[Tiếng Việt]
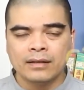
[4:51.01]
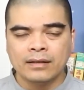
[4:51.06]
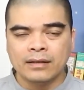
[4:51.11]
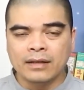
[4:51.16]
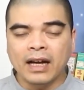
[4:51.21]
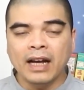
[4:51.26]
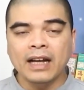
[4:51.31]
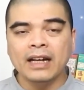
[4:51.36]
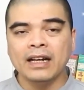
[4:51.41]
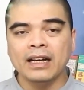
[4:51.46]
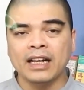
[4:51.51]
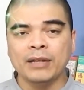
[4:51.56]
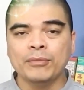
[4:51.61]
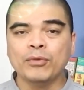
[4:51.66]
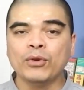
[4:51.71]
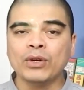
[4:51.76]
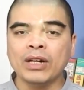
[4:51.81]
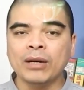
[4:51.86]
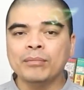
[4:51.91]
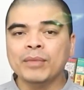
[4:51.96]
Thứ hai là ngày
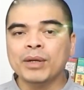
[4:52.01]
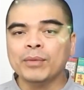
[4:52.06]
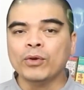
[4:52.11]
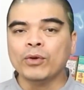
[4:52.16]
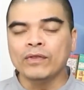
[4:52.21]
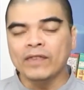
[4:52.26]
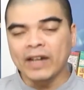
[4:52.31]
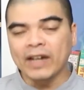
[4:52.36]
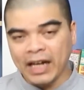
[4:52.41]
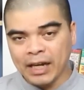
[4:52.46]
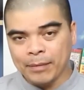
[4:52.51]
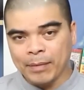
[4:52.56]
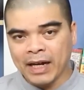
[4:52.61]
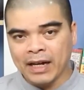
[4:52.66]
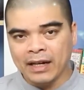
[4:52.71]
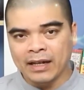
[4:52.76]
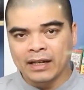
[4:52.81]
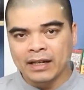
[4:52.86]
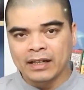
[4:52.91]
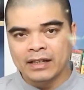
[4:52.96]
mùng 5, 14 và
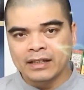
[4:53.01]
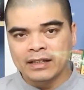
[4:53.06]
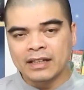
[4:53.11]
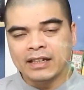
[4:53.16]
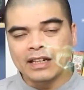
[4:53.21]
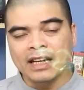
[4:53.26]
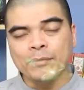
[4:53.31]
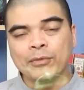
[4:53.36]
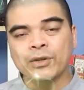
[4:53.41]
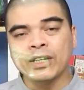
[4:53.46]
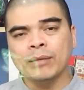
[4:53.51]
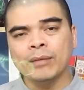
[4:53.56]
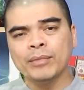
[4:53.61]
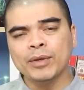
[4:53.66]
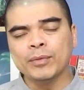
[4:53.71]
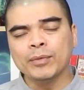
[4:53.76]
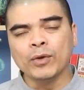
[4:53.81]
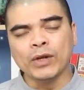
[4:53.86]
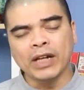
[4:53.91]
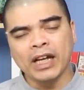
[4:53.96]
23 thì ngày mùng 5,
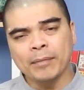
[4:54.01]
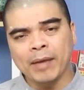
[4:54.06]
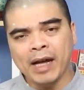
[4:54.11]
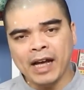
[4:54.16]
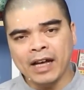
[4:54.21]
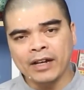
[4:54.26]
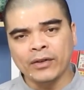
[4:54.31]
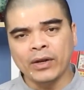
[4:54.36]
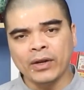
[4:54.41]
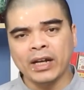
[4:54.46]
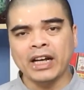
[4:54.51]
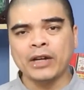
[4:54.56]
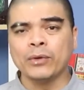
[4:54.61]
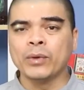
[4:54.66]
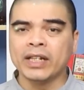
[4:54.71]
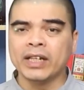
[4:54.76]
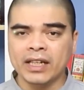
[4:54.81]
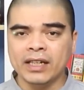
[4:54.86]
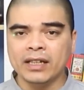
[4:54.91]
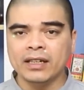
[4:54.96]
14, 23 nó là ngày
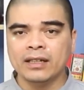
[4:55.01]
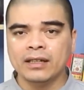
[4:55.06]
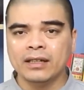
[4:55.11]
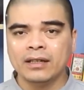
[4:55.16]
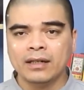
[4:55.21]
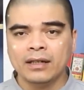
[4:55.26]
Nguyệt Kỵ.